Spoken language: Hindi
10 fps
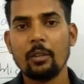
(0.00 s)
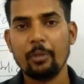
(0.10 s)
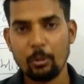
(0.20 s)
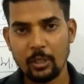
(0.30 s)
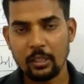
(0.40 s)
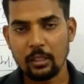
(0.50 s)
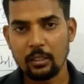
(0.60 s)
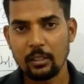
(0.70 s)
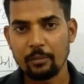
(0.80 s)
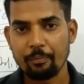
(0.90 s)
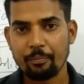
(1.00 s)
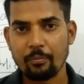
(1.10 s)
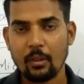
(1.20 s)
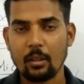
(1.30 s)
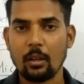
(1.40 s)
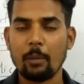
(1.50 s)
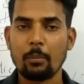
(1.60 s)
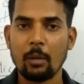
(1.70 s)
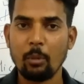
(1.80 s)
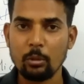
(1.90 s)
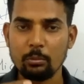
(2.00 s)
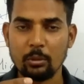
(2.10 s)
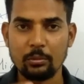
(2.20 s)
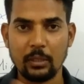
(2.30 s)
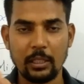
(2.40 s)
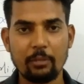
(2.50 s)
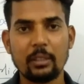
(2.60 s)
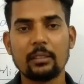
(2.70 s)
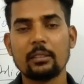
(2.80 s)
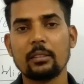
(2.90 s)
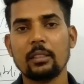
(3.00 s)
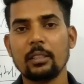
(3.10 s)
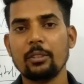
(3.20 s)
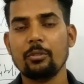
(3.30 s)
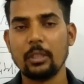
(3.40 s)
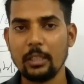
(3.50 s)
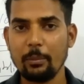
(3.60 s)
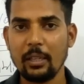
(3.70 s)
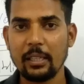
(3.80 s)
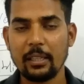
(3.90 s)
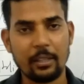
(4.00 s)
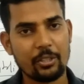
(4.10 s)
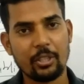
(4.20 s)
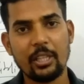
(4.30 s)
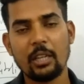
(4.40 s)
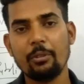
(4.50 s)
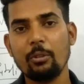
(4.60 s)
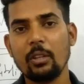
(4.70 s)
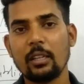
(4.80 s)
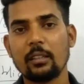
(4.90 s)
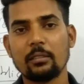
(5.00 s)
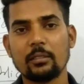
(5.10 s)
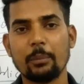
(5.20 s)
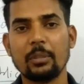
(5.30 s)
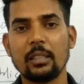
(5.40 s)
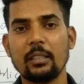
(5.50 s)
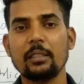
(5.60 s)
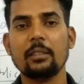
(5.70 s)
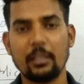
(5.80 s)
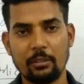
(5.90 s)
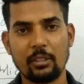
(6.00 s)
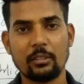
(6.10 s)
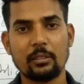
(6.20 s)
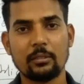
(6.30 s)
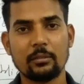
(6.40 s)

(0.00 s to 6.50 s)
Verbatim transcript: वीडियो देखने के लिए आपका बहुत बहुत धन्यवाद जल्द ही मिलेंगे एक स्टडी का वीडियो लेकर तब तक के लिए धन्यवाद